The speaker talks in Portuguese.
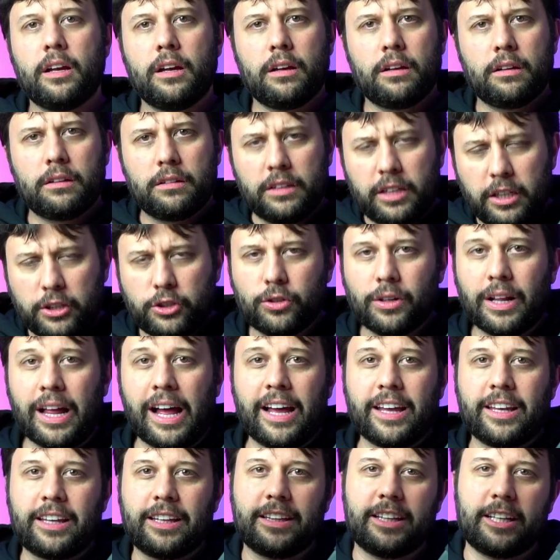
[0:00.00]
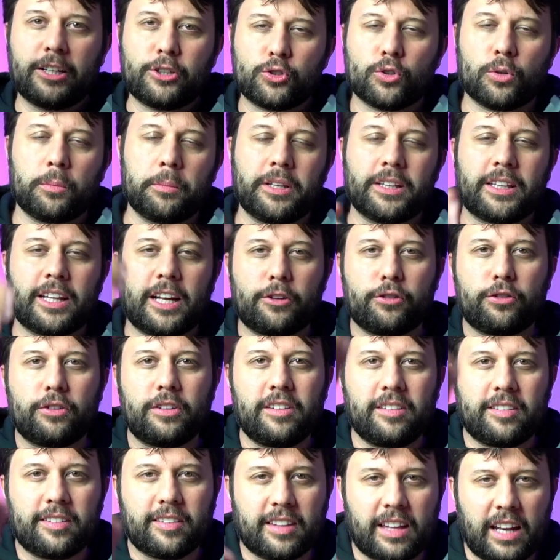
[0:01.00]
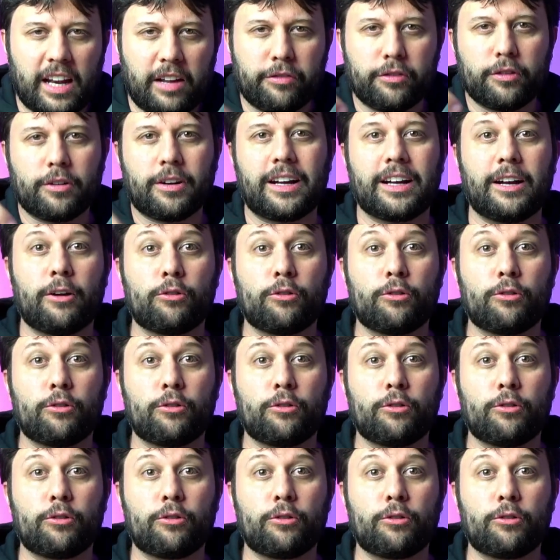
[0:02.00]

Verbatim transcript: Deixa o like, deixa o comentário, se inscreve no canal.